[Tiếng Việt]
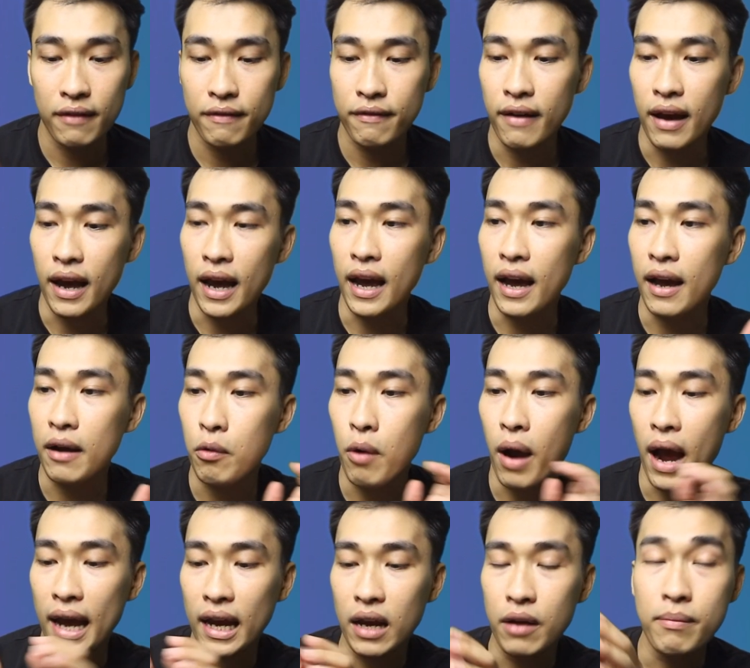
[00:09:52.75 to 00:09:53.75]
Và
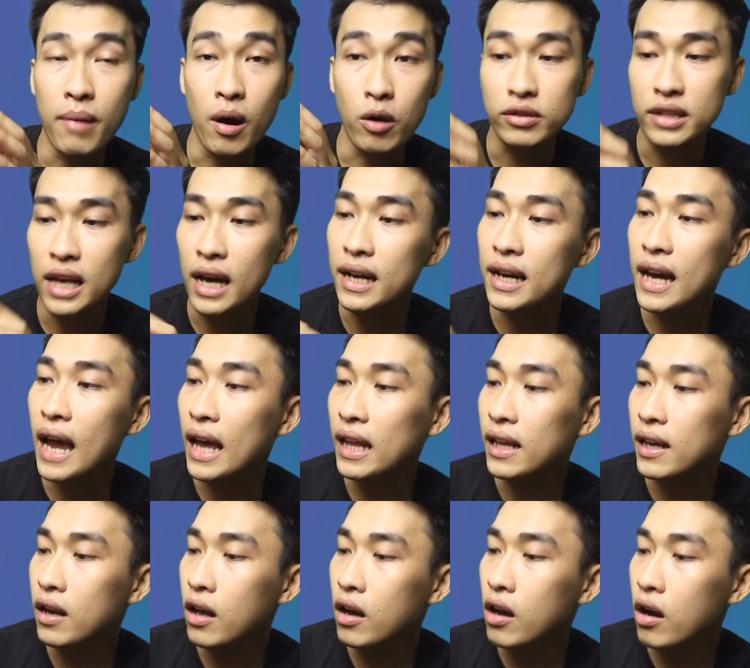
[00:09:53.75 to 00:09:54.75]
ngoài cái màu sắc ra
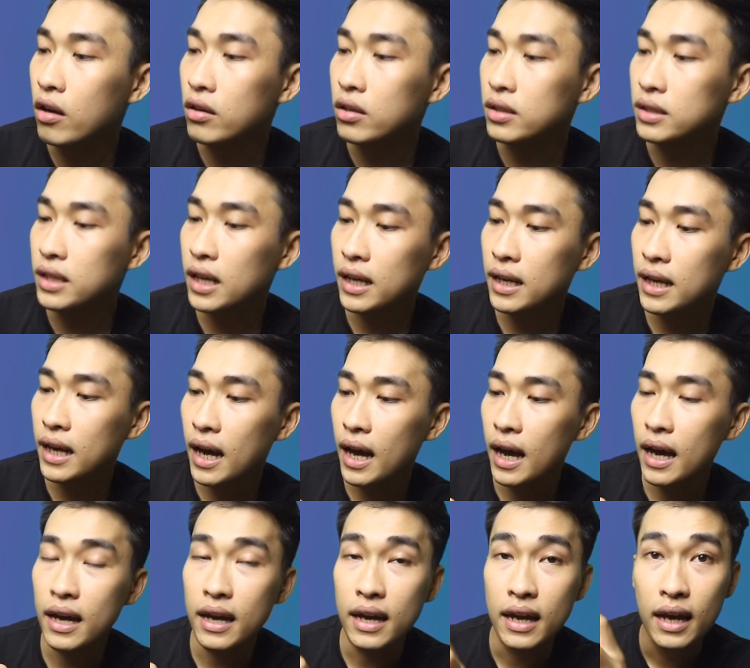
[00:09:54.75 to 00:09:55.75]
thì nó còn được thiết
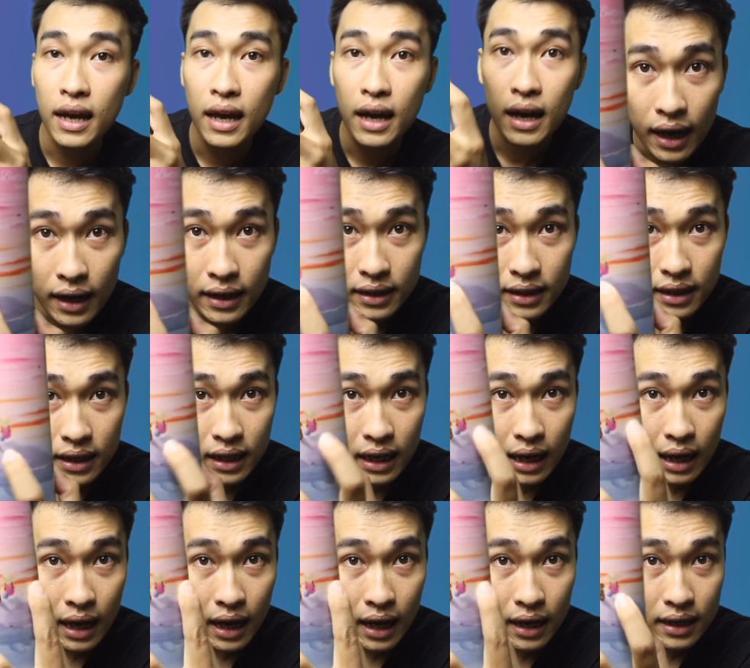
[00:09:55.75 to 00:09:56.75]
kế in những
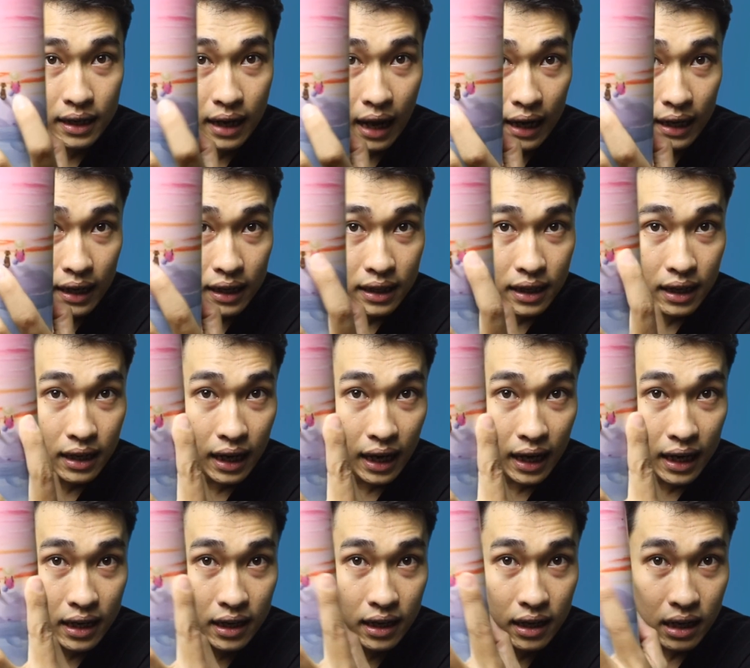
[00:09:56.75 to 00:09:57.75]
cái hình ảnh ở trên
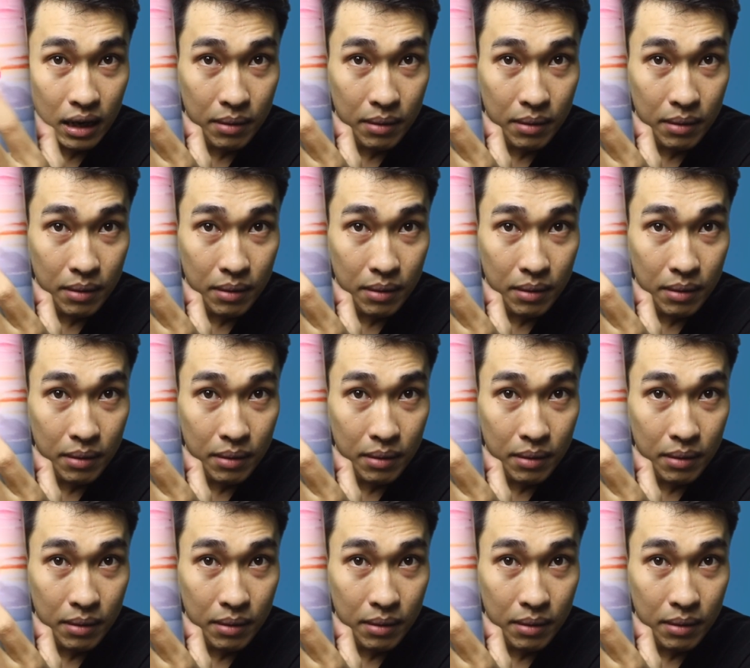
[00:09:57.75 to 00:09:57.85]
này nữa.